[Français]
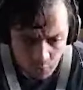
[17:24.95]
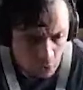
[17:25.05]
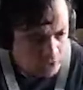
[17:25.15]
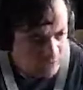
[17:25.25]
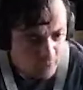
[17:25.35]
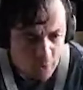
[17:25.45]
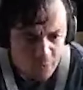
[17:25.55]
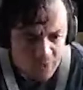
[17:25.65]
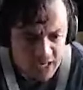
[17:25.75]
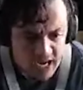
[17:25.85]
L'autre il veut
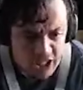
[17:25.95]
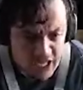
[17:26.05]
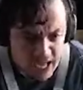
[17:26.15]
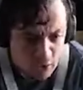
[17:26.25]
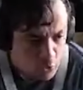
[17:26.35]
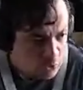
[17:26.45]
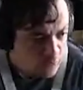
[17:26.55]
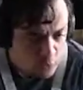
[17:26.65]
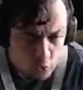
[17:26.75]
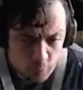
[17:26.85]
refler la l'autre il veut
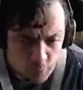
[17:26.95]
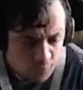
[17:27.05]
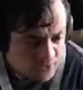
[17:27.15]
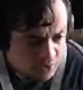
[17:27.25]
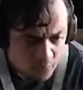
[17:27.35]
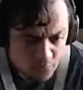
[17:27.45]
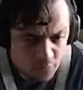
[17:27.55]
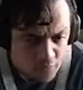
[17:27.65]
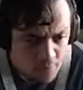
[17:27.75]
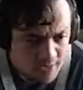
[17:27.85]
que je lui
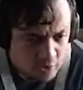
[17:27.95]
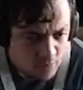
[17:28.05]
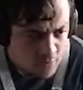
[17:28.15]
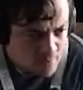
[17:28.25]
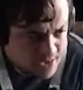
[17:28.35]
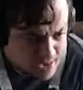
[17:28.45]
vomisse le vomi.